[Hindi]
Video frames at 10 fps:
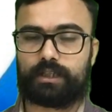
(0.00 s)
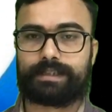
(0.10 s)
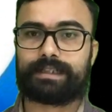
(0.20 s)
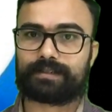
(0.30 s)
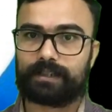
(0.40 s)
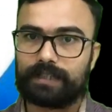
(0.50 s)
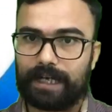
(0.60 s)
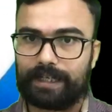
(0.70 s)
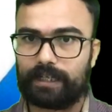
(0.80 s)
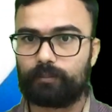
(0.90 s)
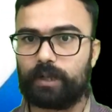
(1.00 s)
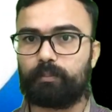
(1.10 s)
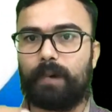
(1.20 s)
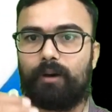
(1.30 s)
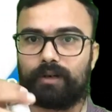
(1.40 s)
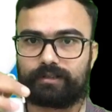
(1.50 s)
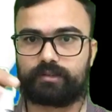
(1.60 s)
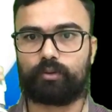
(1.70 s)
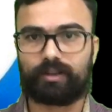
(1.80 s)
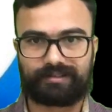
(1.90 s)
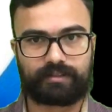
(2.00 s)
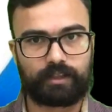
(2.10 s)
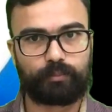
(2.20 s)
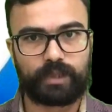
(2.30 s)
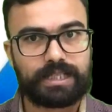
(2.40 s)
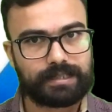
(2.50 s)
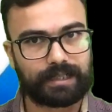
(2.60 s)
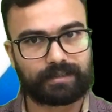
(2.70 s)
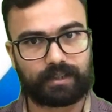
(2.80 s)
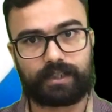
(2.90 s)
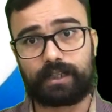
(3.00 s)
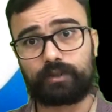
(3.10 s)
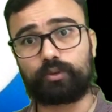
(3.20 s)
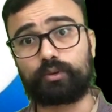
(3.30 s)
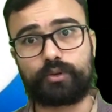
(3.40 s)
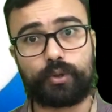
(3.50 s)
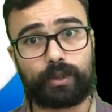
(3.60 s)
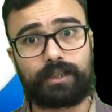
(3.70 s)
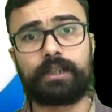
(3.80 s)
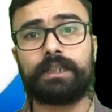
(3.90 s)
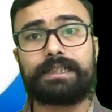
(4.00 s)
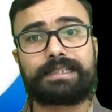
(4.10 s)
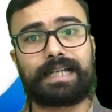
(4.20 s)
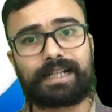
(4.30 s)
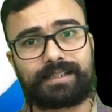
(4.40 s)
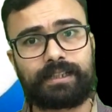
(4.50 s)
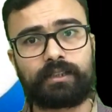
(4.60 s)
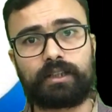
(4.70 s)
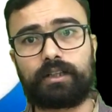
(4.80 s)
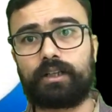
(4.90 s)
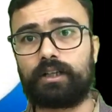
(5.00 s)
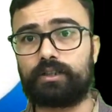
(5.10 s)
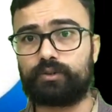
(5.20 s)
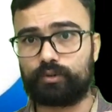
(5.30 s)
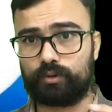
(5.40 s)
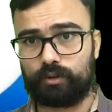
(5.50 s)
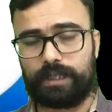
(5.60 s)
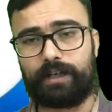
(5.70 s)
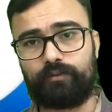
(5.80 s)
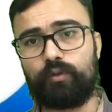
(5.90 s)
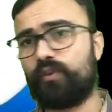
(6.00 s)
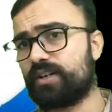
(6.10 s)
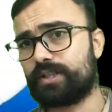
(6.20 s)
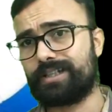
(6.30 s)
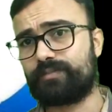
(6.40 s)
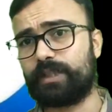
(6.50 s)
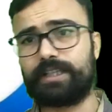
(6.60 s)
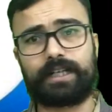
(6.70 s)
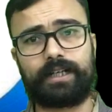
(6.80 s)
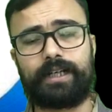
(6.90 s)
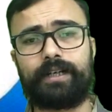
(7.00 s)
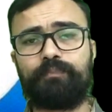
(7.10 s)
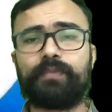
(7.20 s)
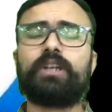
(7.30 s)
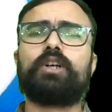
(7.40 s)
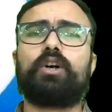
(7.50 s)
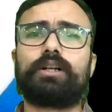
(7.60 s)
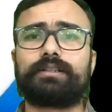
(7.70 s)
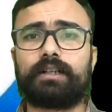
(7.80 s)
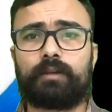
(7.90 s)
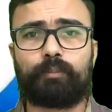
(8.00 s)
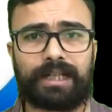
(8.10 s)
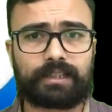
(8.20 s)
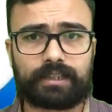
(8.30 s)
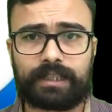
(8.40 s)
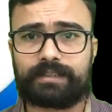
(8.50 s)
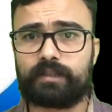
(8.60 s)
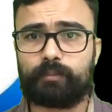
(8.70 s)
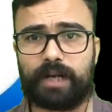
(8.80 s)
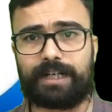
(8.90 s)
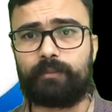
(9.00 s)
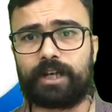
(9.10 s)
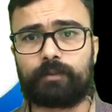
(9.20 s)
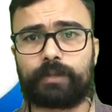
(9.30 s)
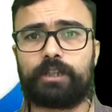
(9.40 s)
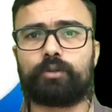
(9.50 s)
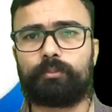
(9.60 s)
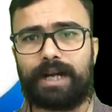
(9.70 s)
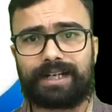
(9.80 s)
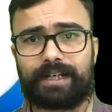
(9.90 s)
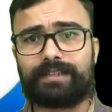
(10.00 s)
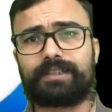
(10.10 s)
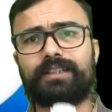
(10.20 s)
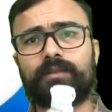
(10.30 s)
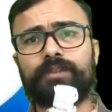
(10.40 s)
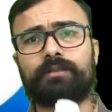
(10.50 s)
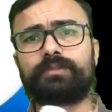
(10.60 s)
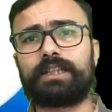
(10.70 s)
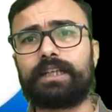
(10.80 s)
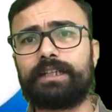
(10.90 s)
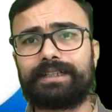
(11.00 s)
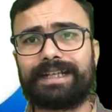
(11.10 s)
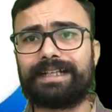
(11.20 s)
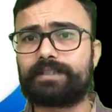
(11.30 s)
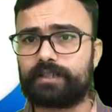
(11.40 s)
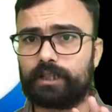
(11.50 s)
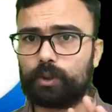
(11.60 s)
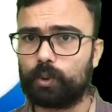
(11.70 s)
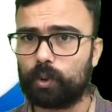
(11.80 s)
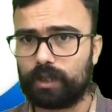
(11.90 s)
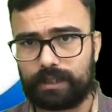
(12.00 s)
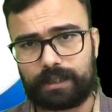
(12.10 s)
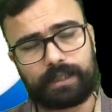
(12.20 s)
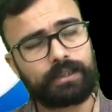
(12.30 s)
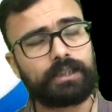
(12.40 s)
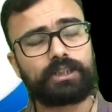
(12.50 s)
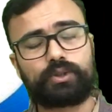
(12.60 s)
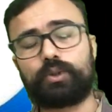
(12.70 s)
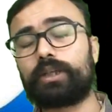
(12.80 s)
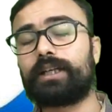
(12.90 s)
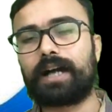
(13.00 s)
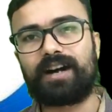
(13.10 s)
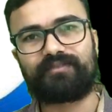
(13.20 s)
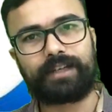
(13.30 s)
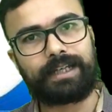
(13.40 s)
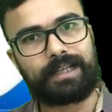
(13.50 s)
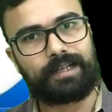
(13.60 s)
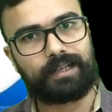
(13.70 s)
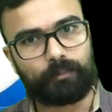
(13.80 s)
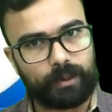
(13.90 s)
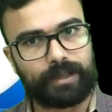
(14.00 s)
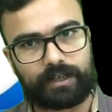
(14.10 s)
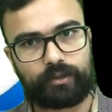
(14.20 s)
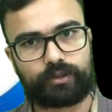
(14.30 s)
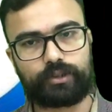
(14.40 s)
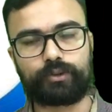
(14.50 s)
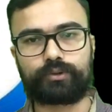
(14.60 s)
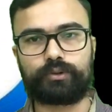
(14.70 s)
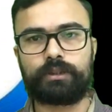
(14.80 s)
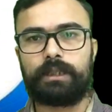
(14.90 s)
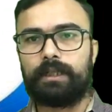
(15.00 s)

ये सीधा ही अपने पावर सोर्स से भी चार्ज कर लेगा तो ड्यूअल चार्जिंग जो है वो फंक्शन इसमें दिया गया है और बात करते हैं इसकी बैटरी बैकअप की तो बैटरी इसकी कम से कम चलेगी डेढ़ से दो घंटा जो कि काफ़ी ही लंबी बैटरी होती है दोस्तों